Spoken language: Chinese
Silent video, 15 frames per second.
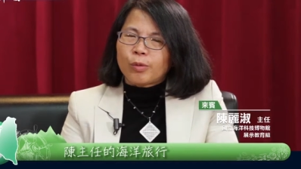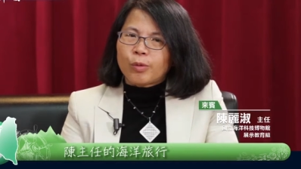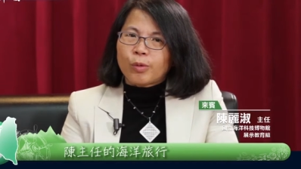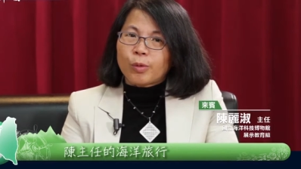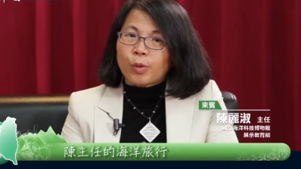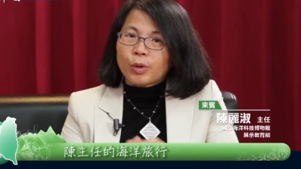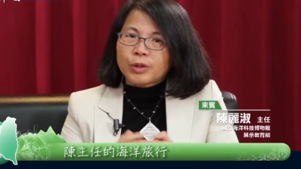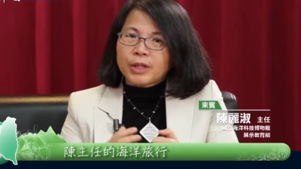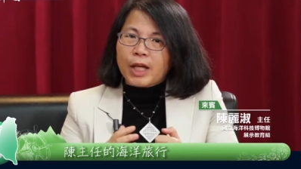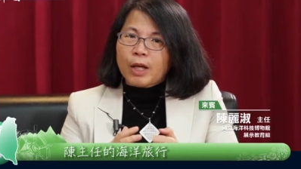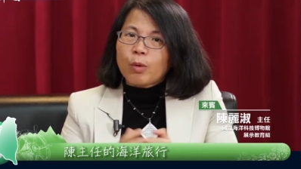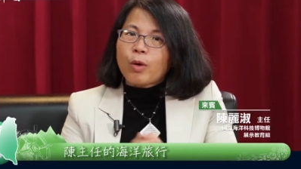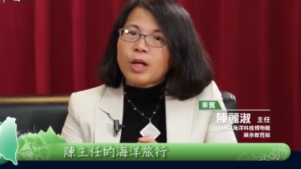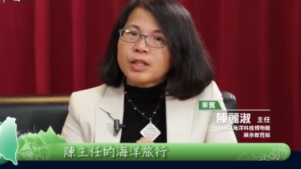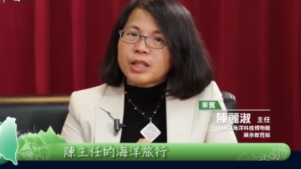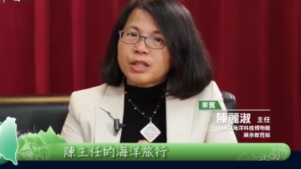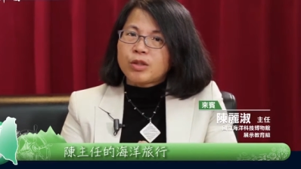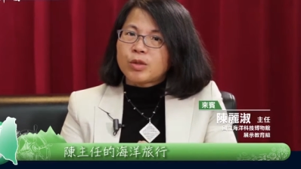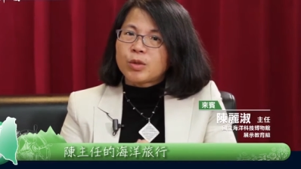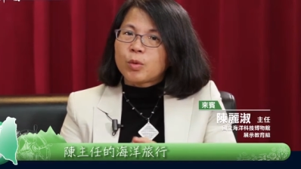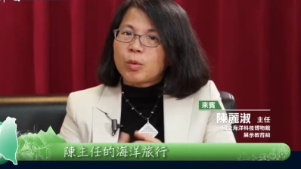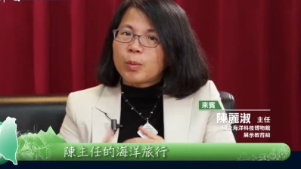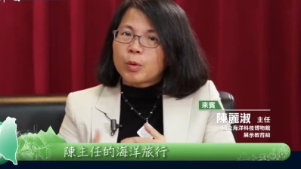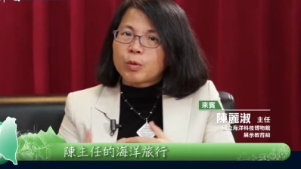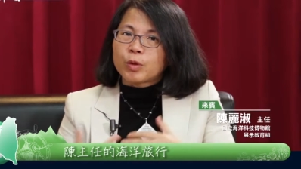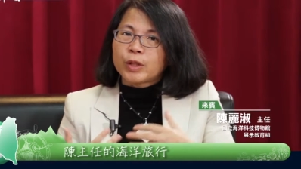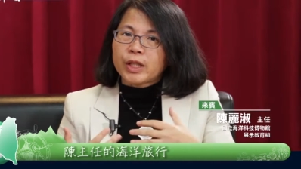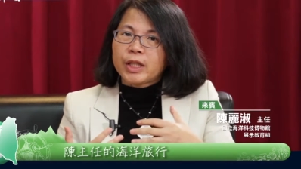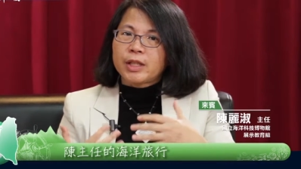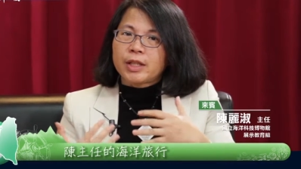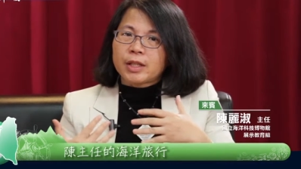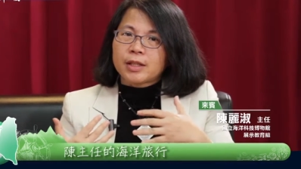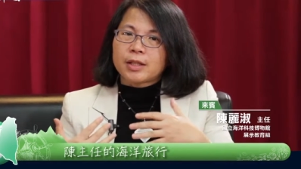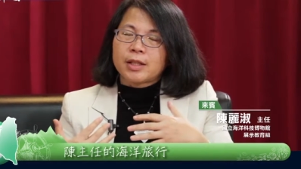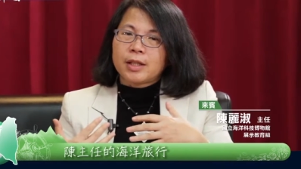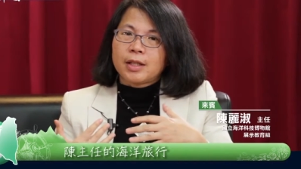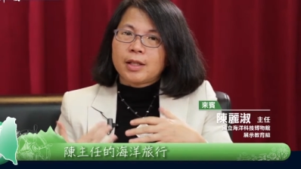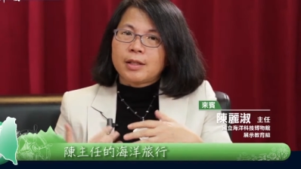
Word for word: 我才发觉其实我们国内的